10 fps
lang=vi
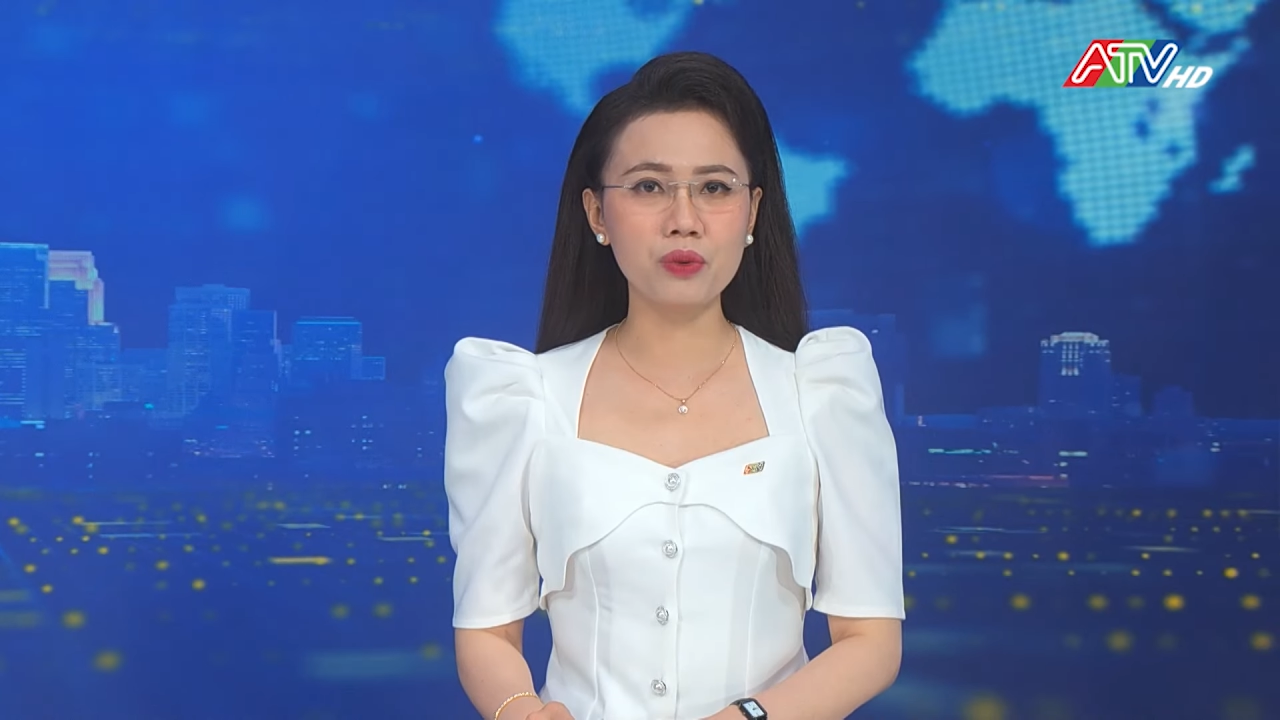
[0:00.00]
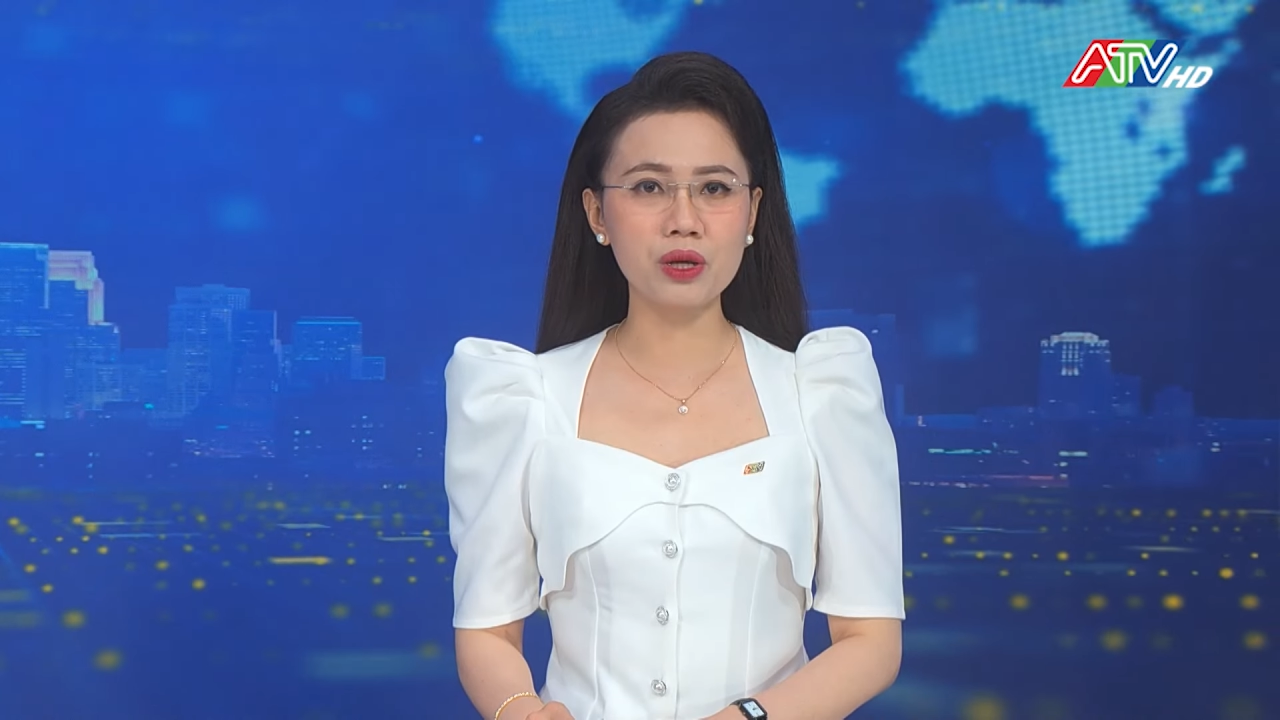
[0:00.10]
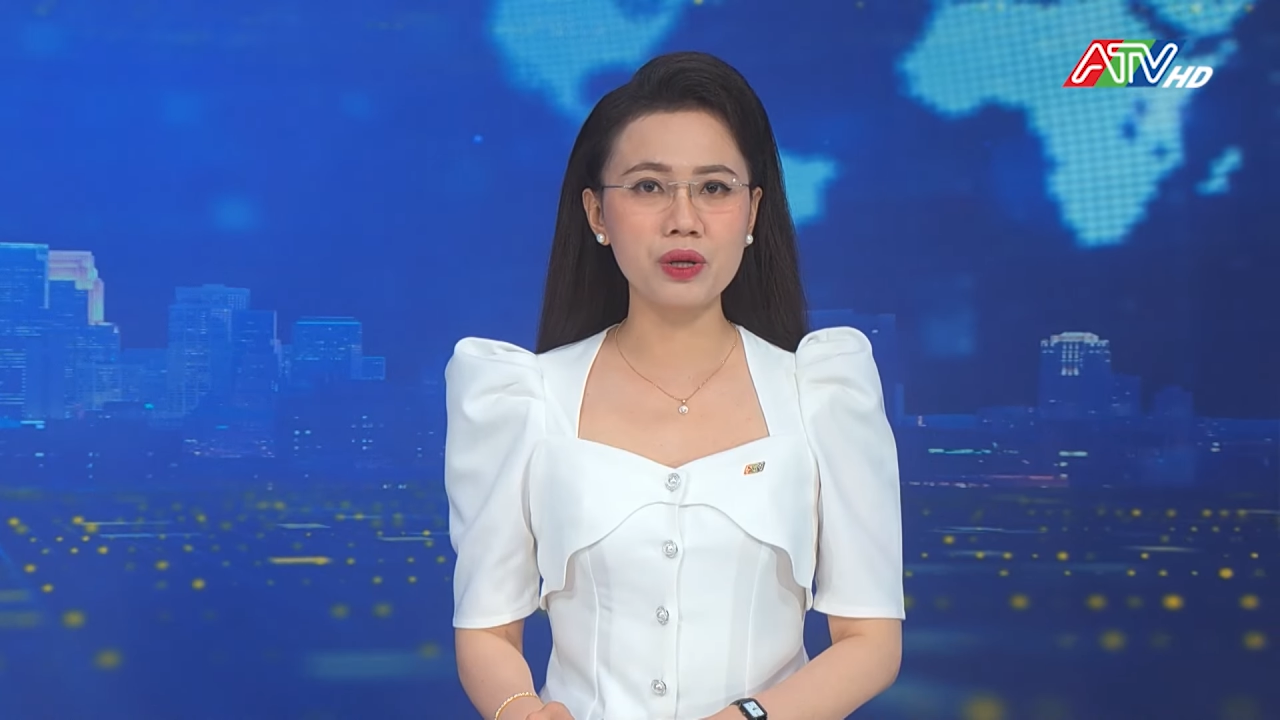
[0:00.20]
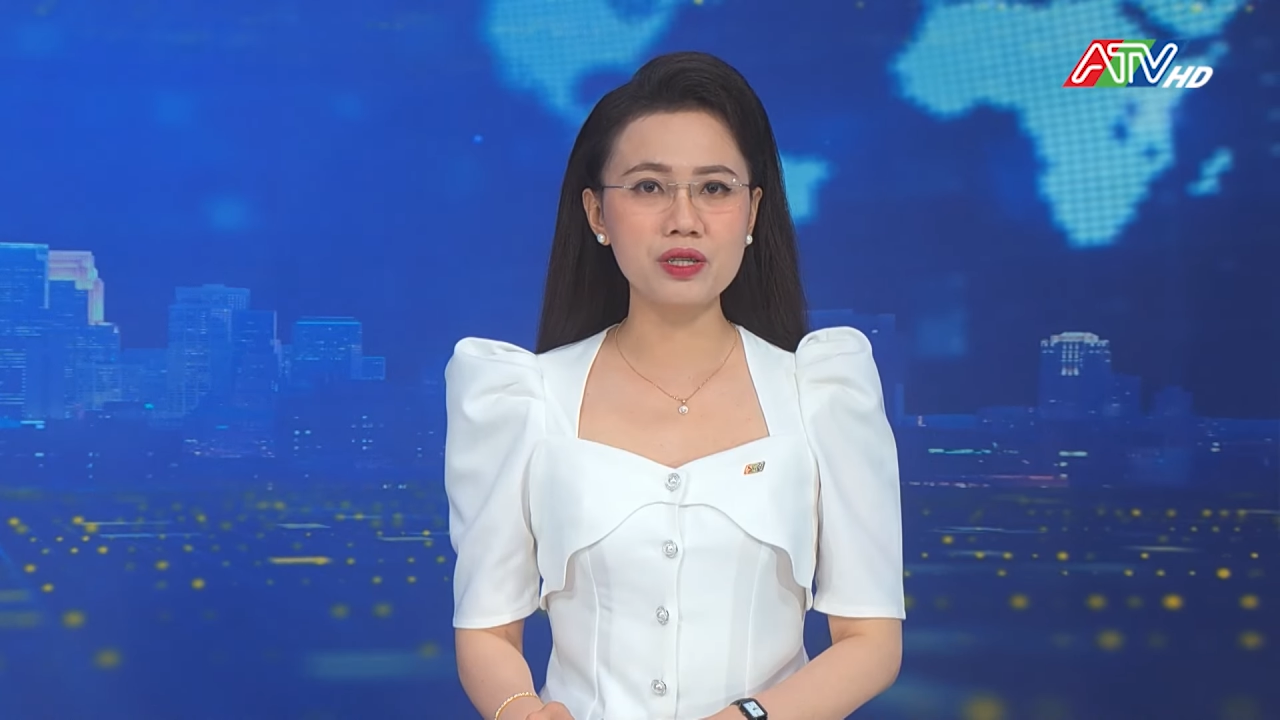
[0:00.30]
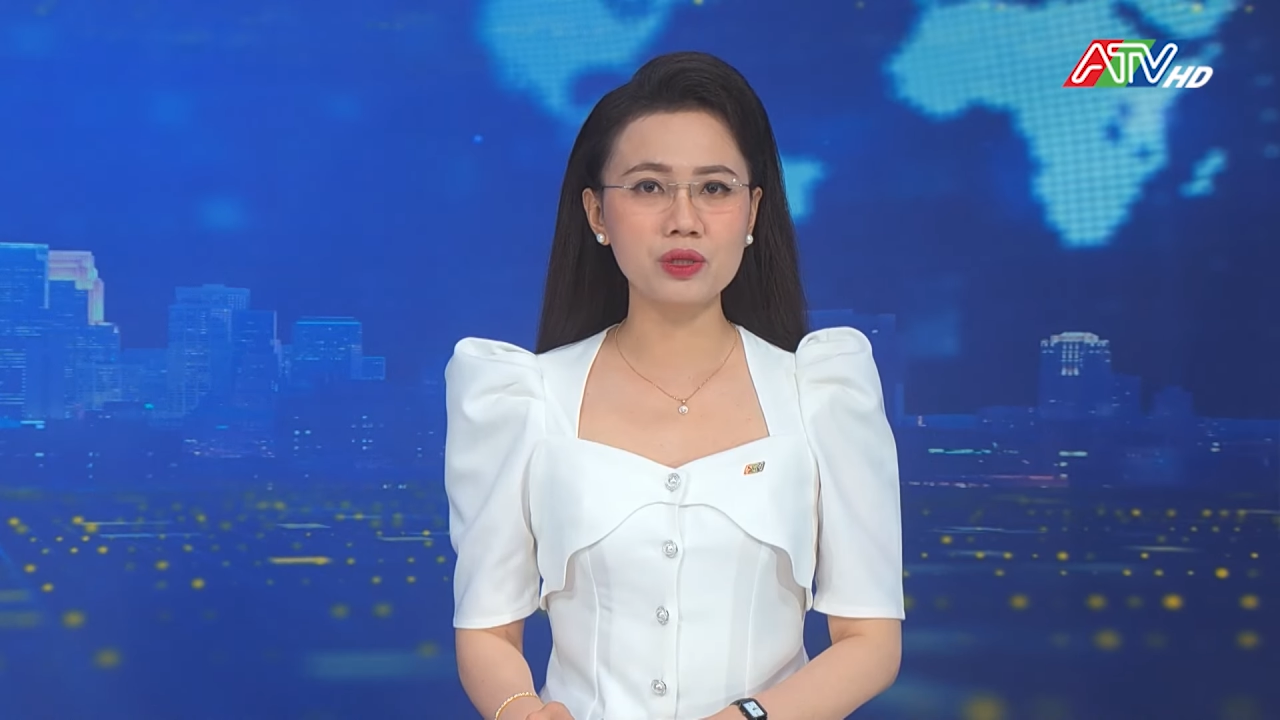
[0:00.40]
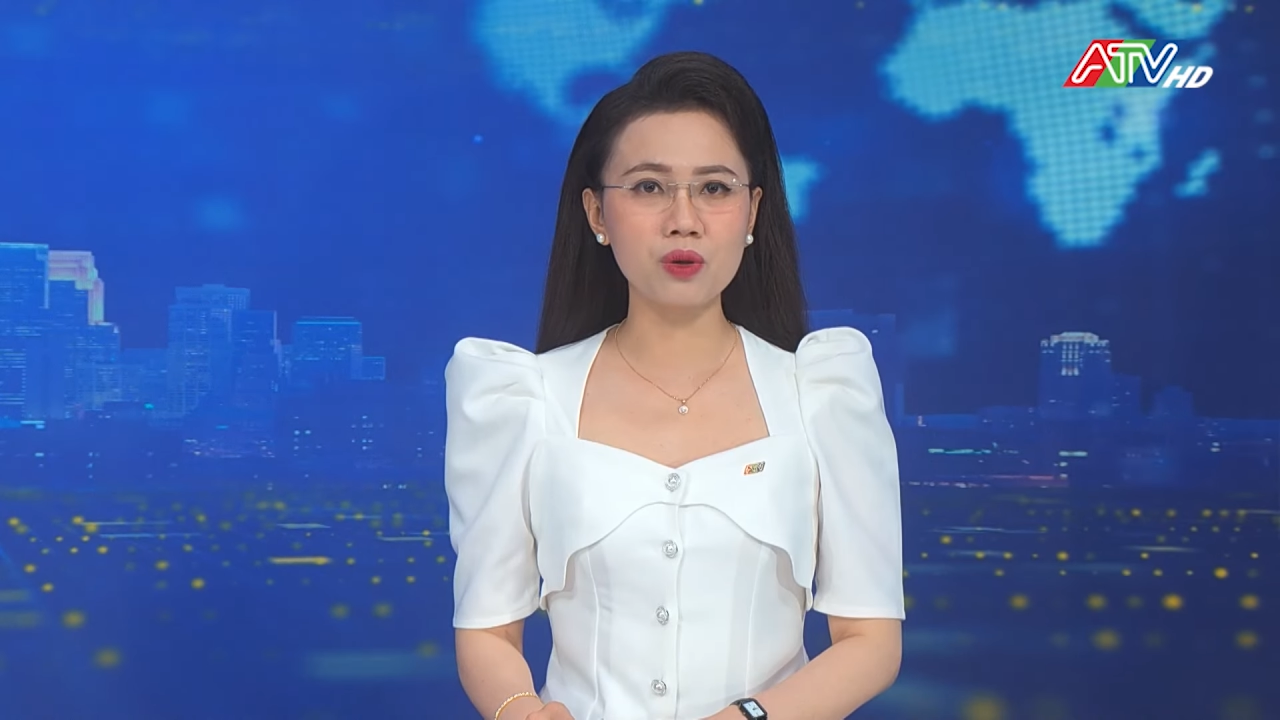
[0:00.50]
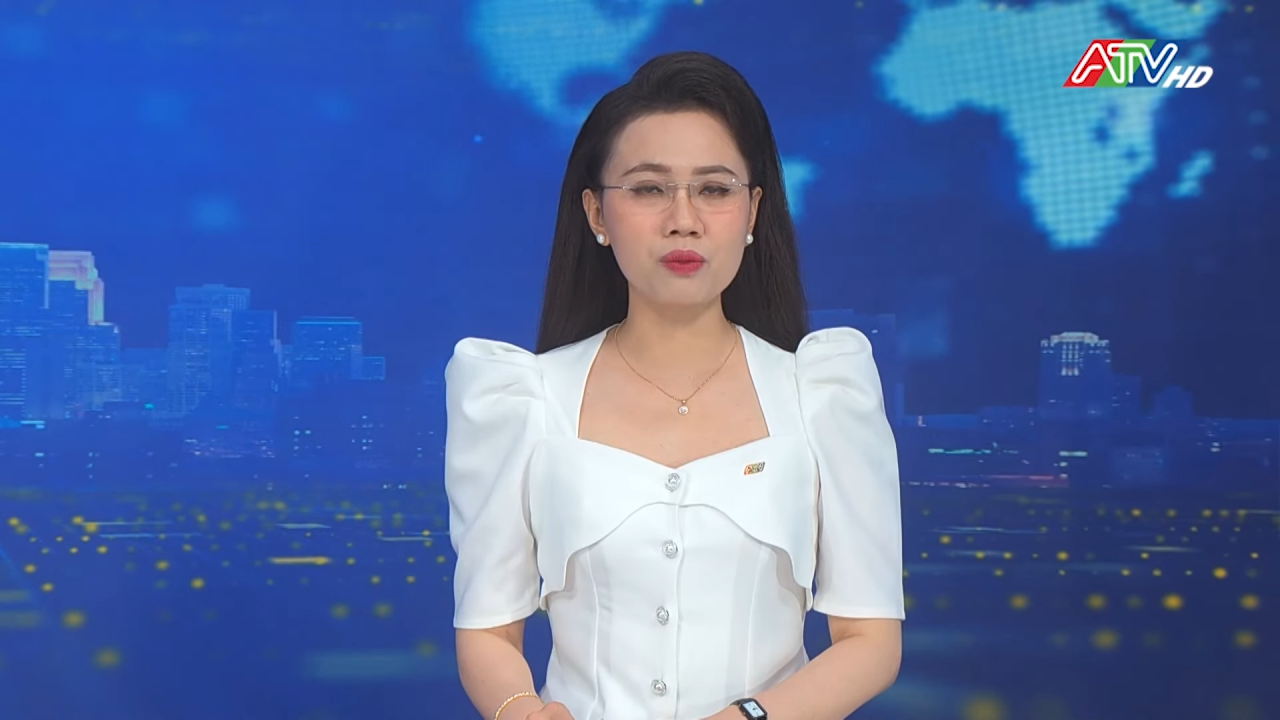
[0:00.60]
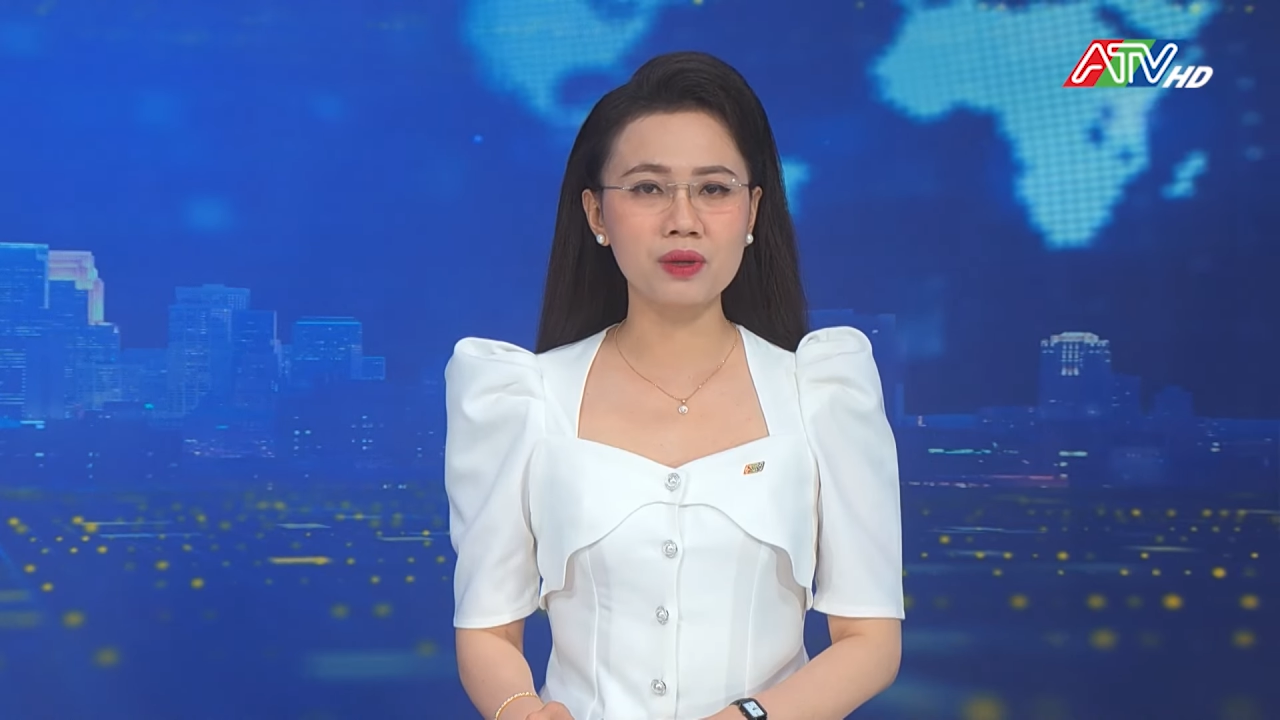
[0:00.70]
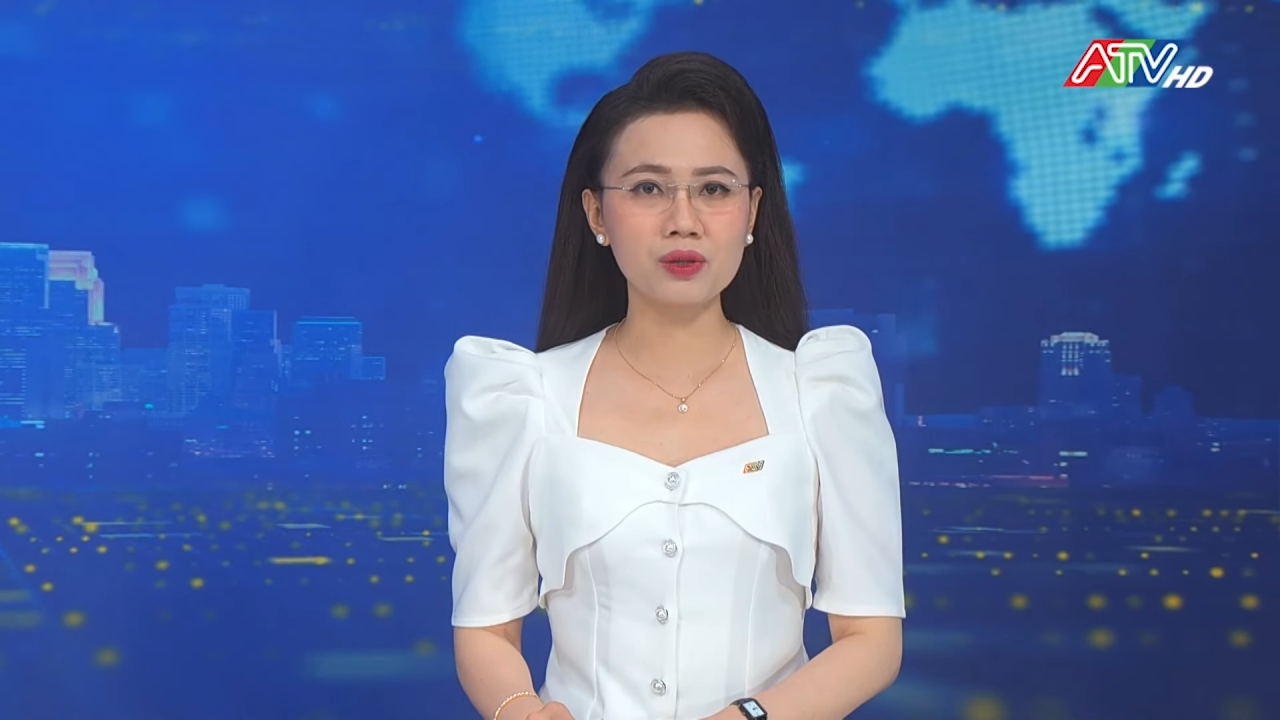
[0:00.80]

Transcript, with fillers: Huyện ủy Tri Tôn